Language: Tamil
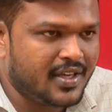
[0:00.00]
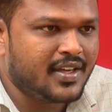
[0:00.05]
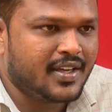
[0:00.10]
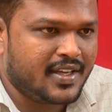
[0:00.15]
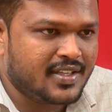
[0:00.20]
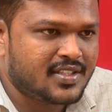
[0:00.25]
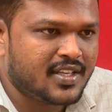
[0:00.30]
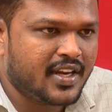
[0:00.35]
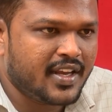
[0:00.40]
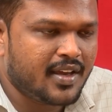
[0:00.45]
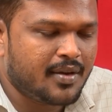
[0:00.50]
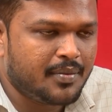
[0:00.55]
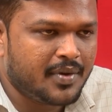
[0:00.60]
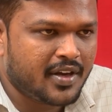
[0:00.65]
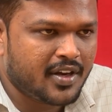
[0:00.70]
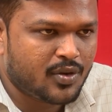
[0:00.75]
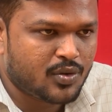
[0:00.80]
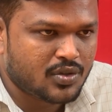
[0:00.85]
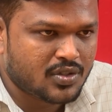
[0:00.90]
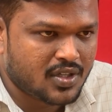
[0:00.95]
எச்சரிக்கை மாதிரி
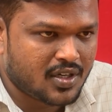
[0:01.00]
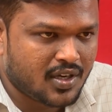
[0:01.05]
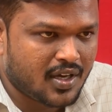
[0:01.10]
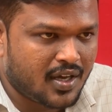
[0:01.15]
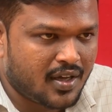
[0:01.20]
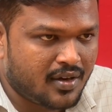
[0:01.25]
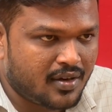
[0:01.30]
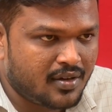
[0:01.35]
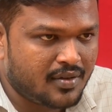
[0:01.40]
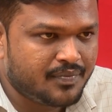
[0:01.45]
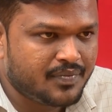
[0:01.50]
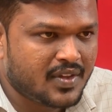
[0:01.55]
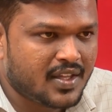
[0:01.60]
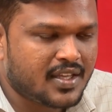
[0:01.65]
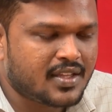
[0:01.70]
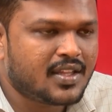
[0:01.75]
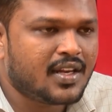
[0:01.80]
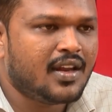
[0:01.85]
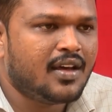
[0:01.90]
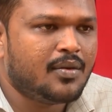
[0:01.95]
கொடுத்துருக்காரு
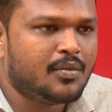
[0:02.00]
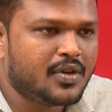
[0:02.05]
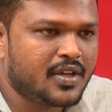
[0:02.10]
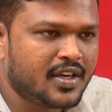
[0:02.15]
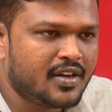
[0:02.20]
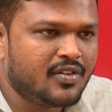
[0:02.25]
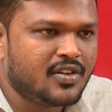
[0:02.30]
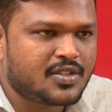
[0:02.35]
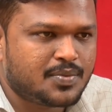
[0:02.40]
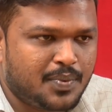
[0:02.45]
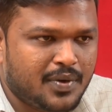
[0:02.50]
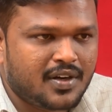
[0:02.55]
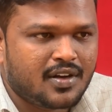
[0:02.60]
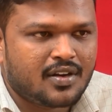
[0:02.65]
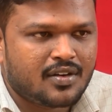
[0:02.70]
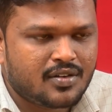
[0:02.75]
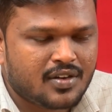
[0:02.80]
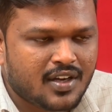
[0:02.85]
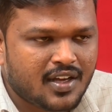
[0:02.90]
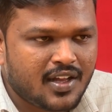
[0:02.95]
இதில் இன்வெஸ்ட்
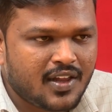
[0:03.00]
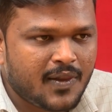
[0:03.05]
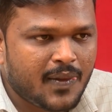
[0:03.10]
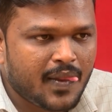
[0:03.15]
பண்ணுறவங்க